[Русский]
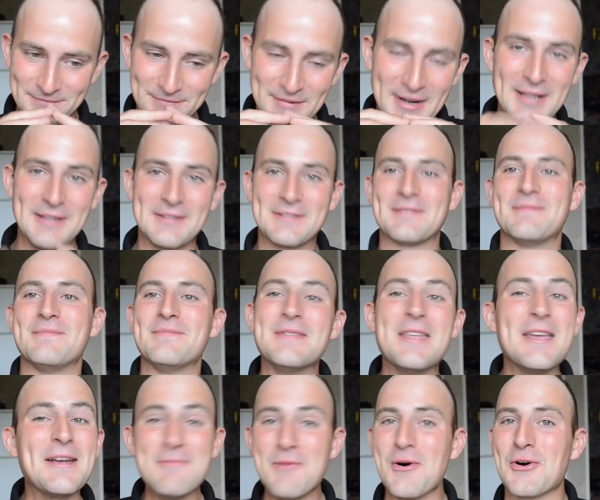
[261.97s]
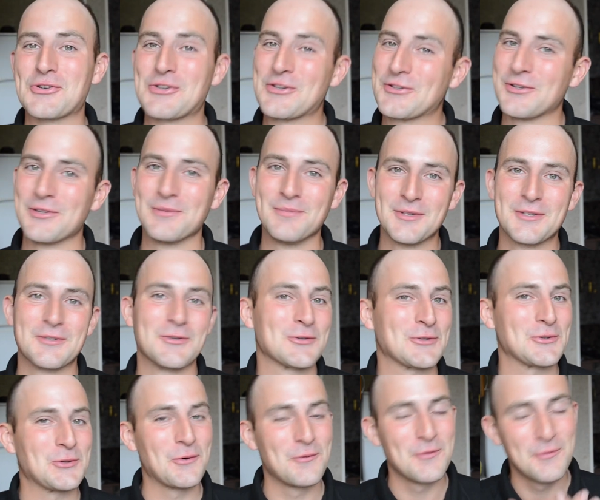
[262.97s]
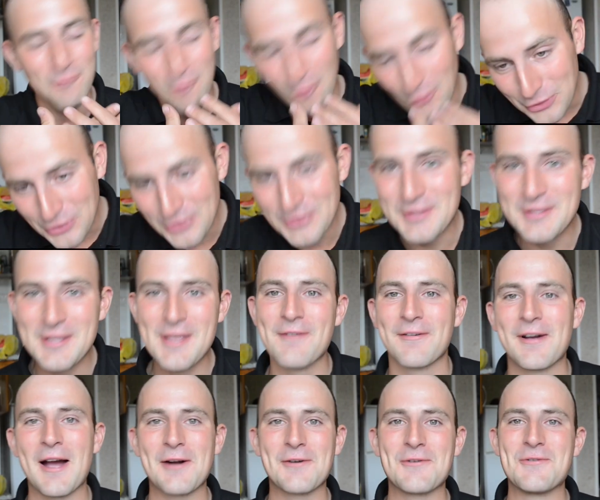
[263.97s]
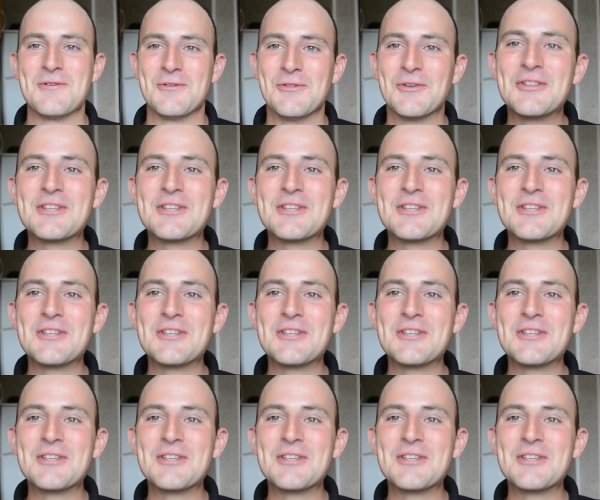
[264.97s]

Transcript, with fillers: Блядь, не может он без условий, вот ни в какую.